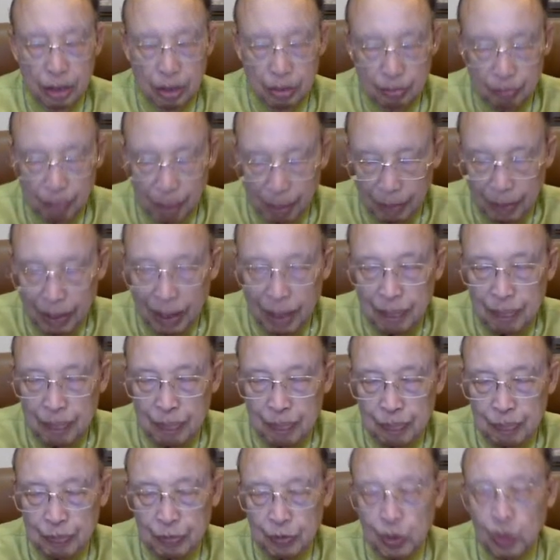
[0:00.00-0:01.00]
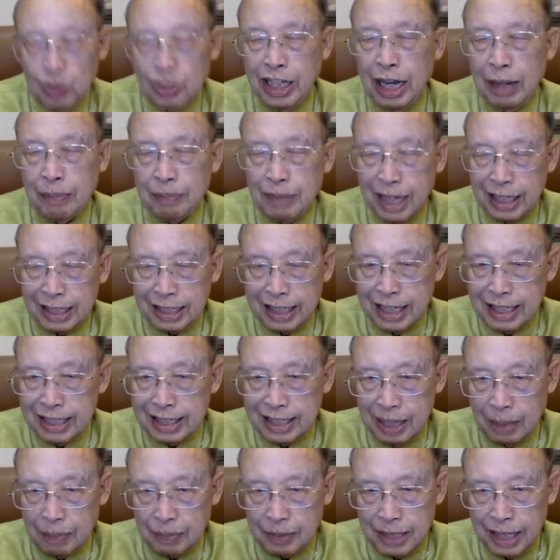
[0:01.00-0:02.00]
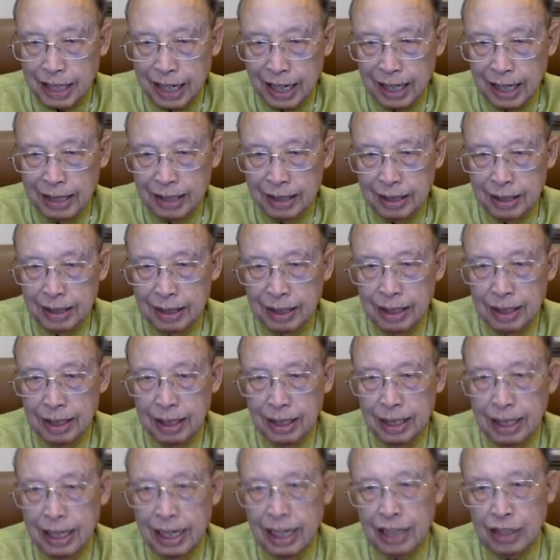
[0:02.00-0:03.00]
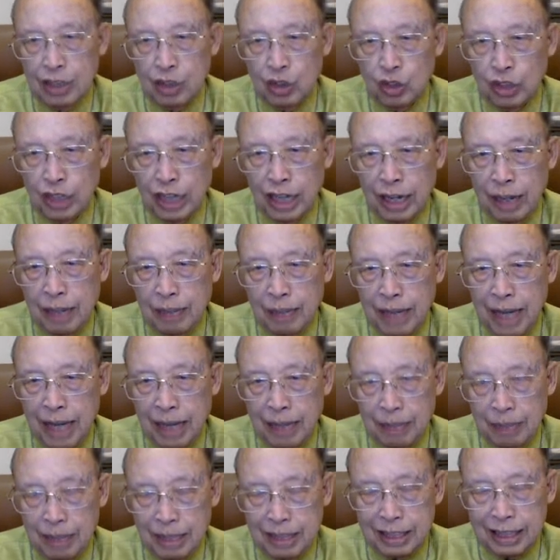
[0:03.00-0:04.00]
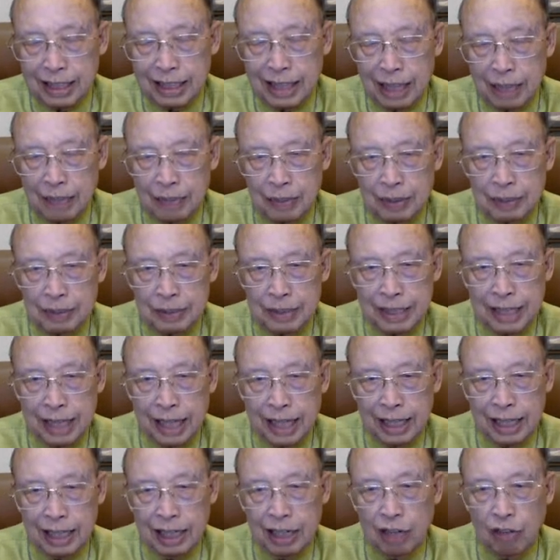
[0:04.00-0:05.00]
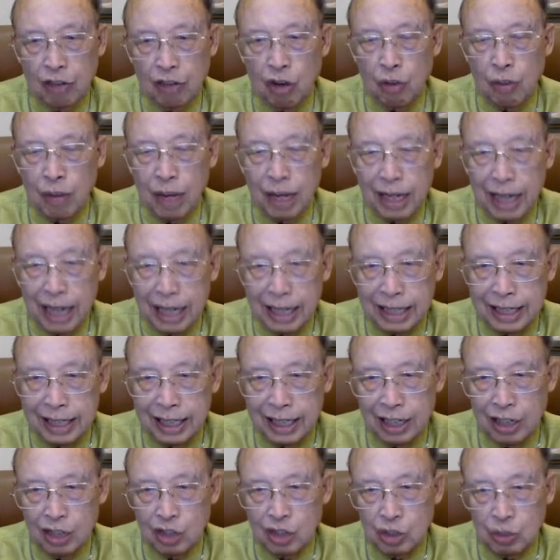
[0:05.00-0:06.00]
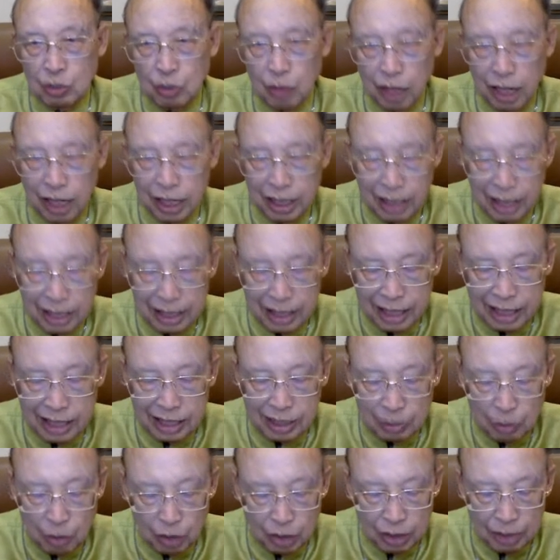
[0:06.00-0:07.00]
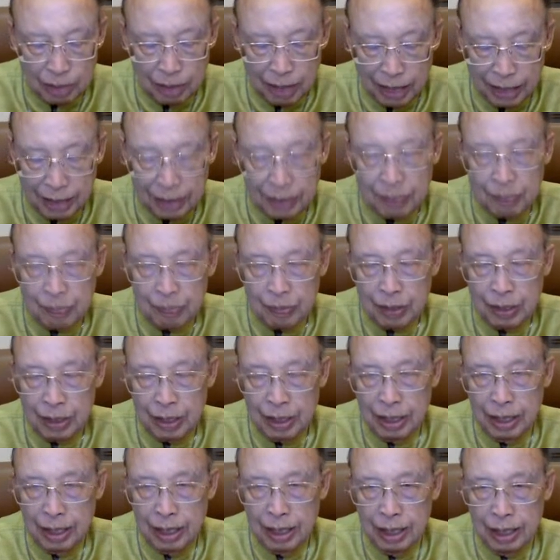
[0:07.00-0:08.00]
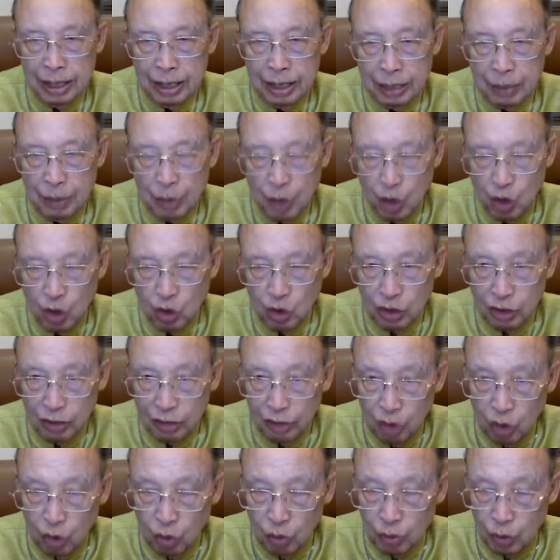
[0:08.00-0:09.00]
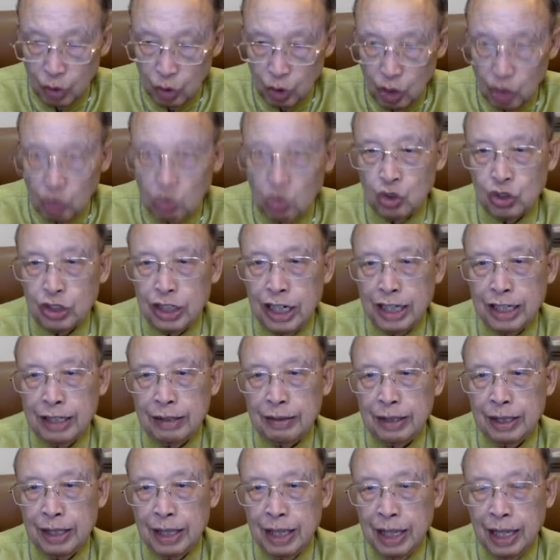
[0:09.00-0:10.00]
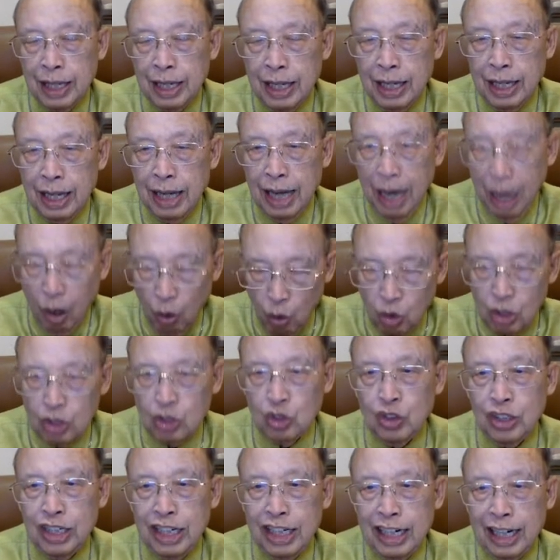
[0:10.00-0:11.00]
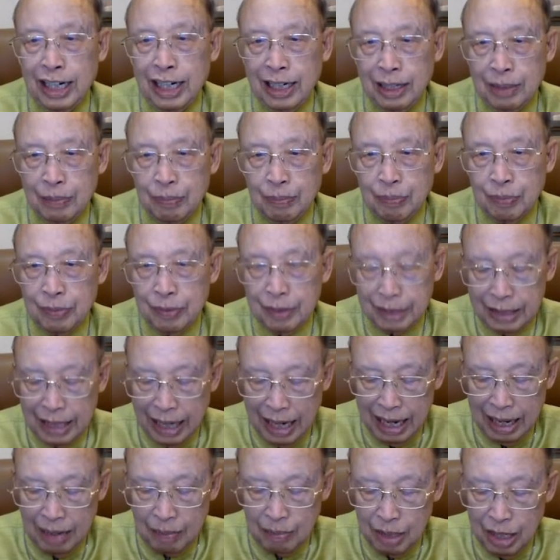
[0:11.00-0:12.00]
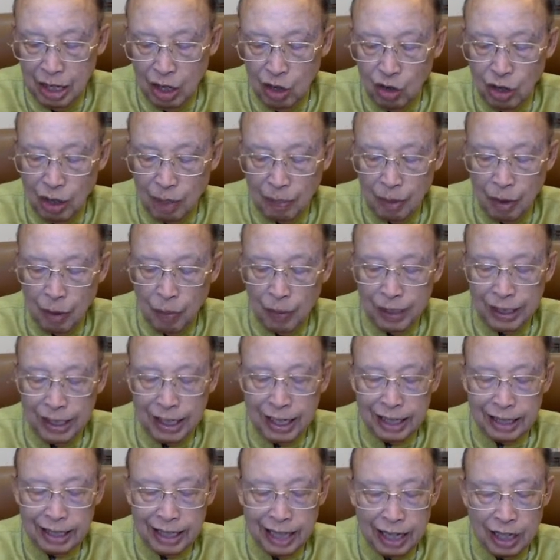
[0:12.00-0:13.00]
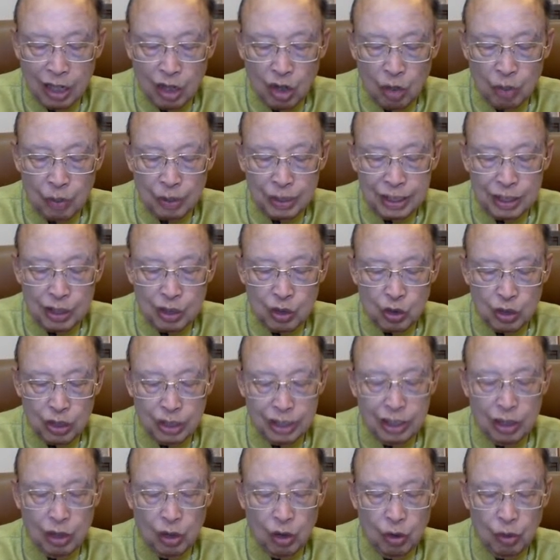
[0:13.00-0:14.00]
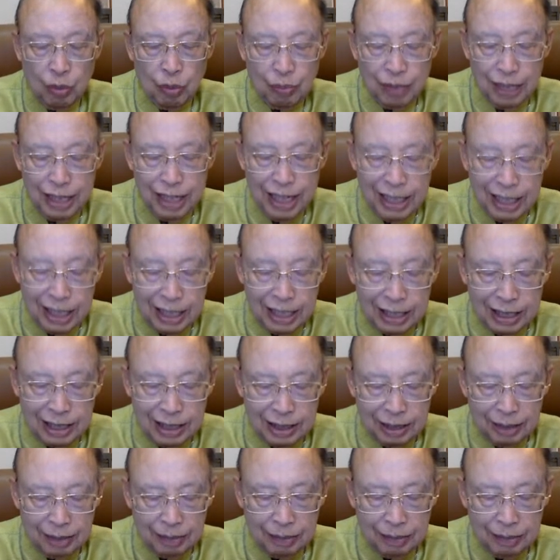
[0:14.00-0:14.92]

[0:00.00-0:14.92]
บาปกรรม อยู่ใต้อำนาจการสาปแซงและอยู่ใต้อำนาจมันสตันผีพิศาจอันเขาว่ามาหลายเถื่อแล้วเขาสิบอาจารย์สิบอธิบาย แต่พี่น้องของเจ้าว่าโลกมนุษย์เขาอยู่ใต้อันนี้เขาก็อยู่ในนั่นแหละ แต่เมื่อเขาหลับเอาแผนการไถ่ของพระเยซูคริสต์เจ้ามันยังเกิดขึ้น